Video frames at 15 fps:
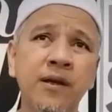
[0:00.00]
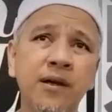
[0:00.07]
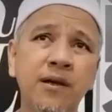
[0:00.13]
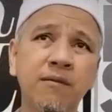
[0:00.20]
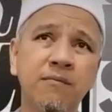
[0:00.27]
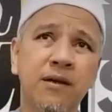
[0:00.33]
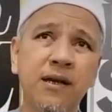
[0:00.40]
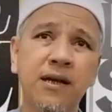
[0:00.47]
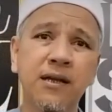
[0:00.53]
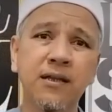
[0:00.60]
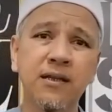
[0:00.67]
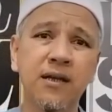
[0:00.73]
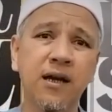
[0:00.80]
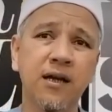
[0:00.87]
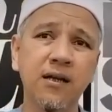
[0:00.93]
Eh, mereka
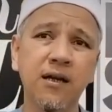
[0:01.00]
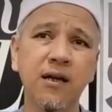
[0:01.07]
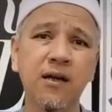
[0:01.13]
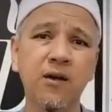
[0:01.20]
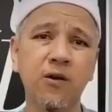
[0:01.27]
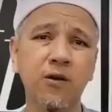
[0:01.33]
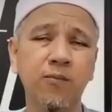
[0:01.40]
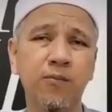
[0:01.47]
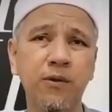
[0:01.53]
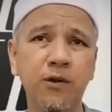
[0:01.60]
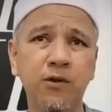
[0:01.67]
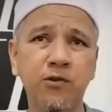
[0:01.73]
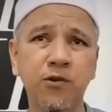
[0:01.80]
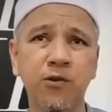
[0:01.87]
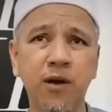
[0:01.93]
tidak kenal kalau
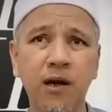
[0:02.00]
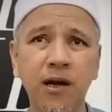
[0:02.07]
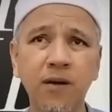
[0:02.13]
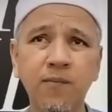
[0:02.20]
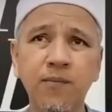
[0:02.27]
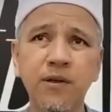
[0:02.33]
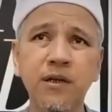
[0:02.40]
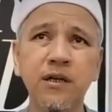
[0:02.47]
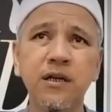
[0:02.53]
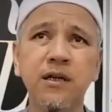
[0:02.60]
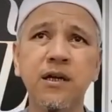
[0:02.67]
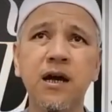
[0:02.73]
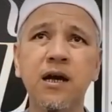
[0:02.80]
beliau seorang nabi,